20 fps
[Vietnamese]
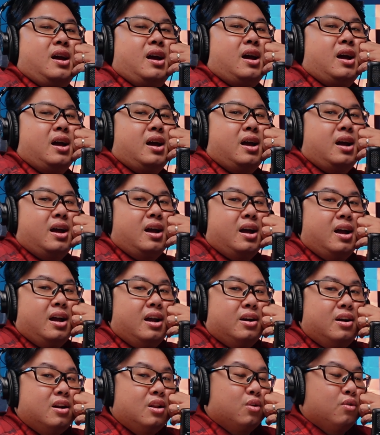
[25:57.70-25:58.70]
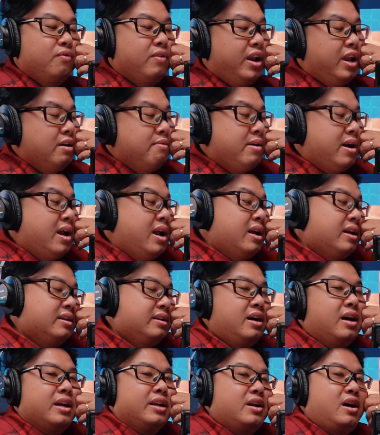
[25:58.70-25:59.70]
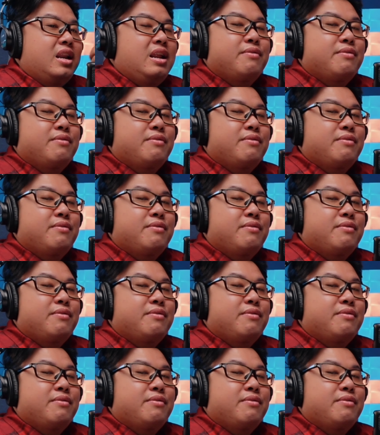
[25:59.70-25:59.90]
à rất là thú vị các bạn ha rồi